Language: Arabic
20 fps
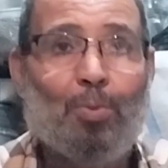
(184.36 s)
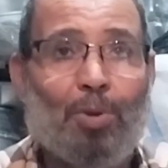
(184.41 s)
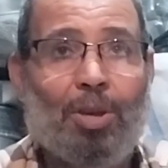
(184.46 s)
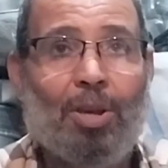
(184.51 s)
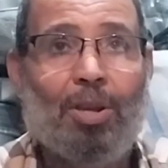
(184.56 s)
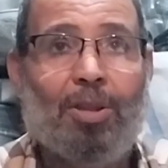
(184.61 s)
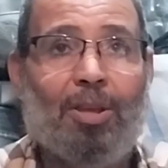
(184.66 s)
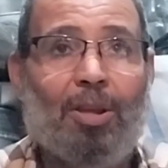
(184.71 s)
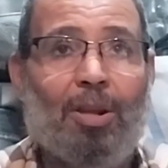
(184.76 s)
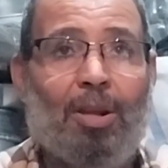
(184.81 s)

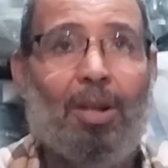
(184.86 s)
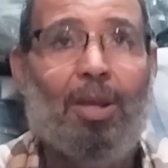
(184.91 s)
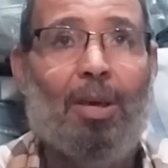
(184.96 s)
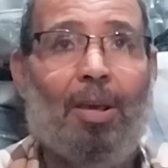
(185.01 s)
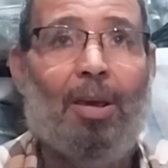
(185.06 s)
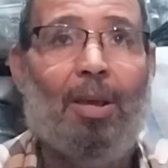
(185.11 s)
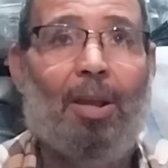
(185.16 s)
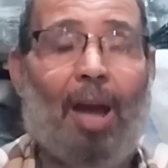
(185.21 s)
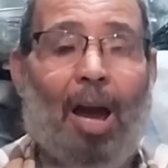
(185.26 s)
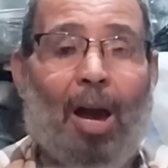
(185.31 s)
وجلد
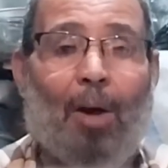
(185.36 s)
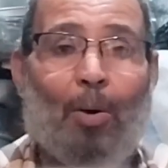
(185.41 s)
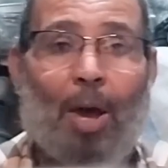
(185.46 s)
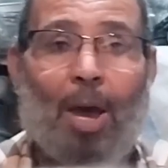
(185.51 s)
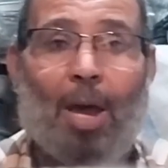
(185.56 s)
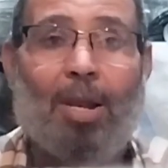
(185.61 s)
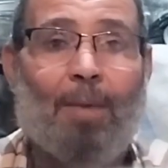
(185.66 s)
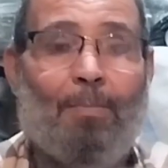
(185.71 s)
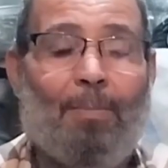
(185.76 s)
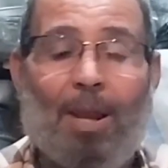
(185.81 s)

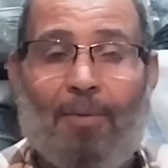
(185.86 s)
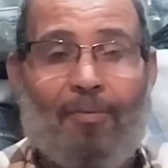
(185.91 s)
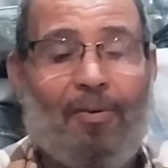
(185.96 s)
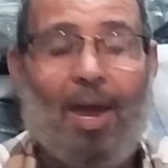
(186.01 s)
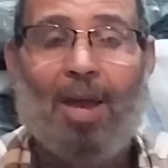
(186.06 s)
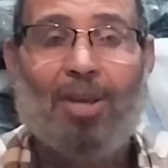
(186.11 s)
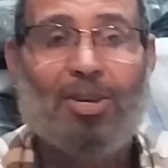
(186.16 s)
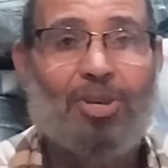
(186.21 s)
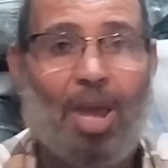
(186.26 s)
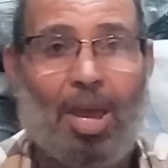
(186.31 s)
الحواله ما
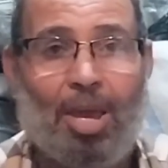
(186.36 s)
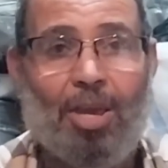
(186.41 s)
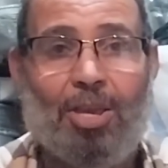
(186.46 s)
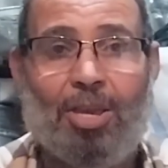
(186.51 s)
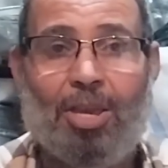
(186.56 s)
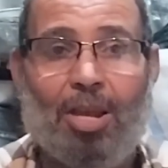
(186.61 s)
نفعش اي